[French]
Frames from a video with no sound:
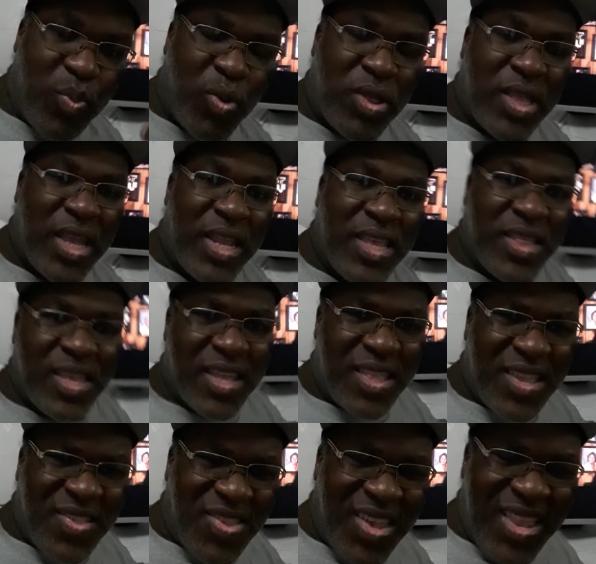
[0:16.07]
porte des lunettes.
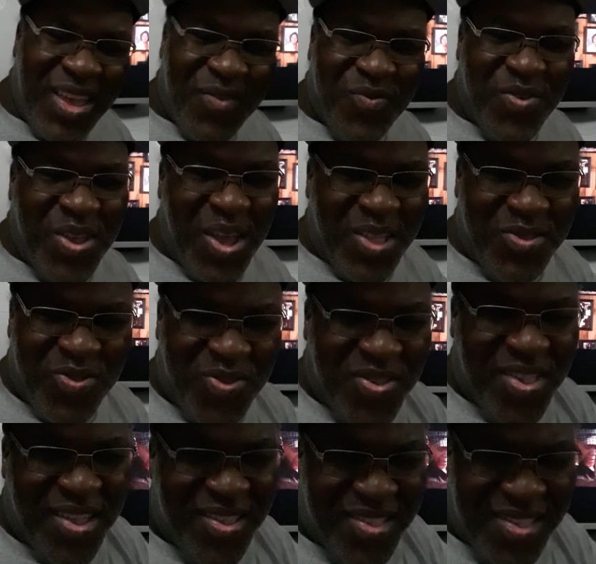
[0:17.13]
Est-ce que la vie a du
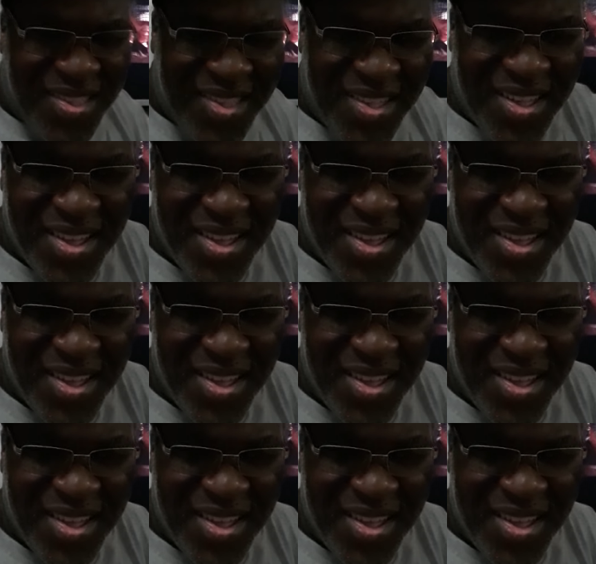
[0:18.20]
sens?